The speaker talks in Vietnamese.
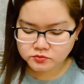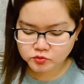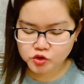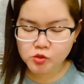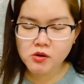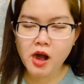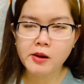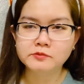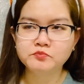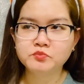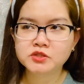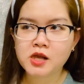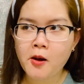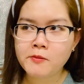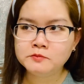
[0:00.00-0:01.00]
đúng mà
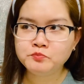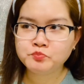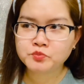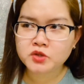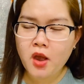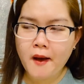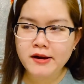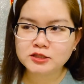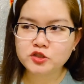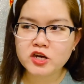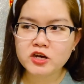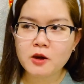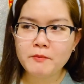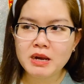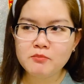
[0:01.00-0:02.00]

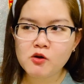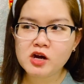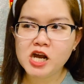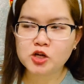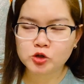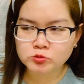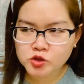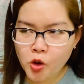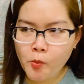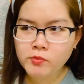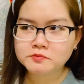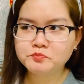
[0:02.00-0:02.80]
recommend món này cũng đúng.